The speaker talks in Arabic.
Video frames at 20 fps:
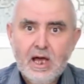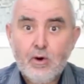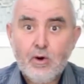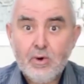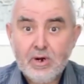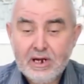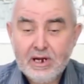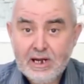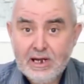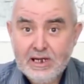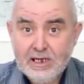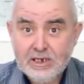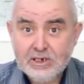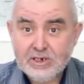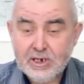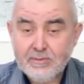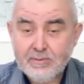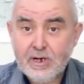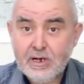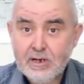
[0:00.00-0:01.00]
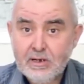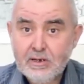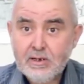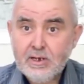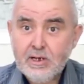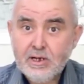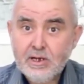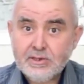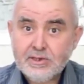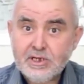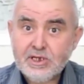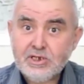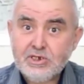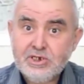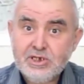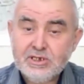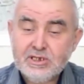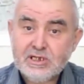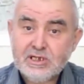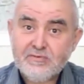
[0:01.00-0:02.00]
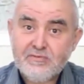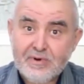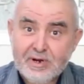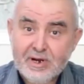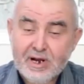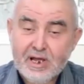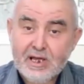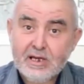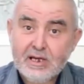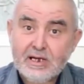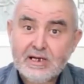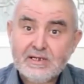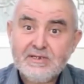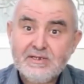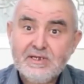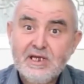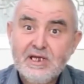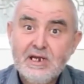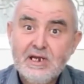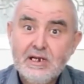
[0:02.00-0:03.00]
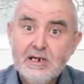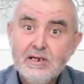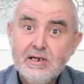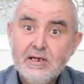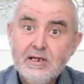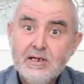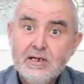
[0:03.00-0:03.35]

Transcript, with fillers: أولا الحجامة تجي تتفرق كثير